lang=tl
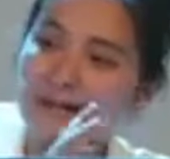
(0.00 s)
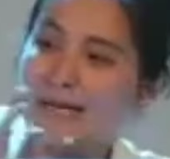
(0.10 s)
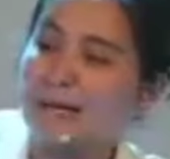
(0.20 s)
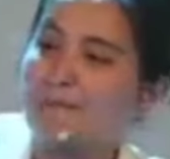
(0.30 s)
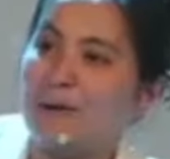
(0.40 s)

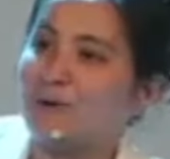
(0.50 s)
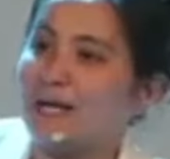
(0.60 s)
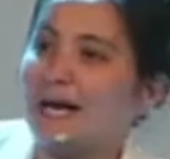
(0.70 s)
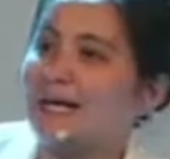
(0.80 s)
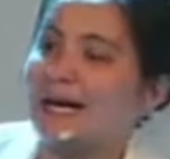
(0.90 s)
kay nang
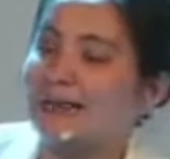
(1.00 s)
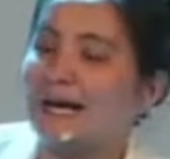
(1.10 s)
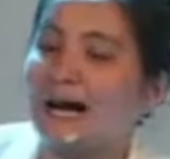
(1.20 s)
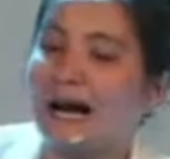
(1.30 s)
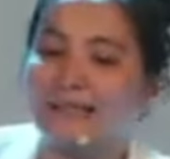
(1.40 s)
pangutana nga
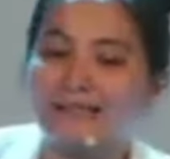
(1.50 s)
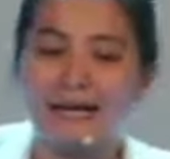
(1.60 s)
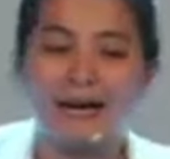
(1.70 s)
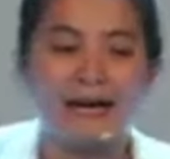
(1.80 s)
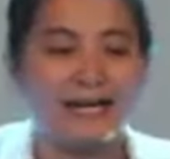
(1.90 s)
taga-asa
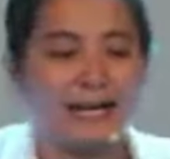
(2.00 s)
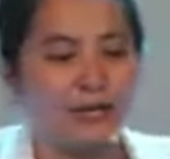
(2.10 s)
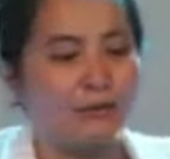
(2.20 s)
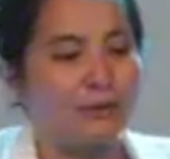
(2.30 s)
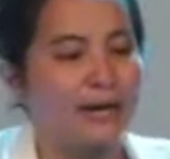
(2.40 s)
ka kay nga
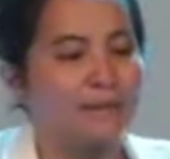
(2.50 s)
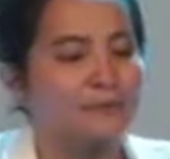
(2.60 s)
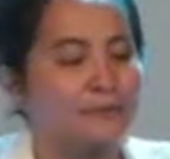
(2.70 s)
numan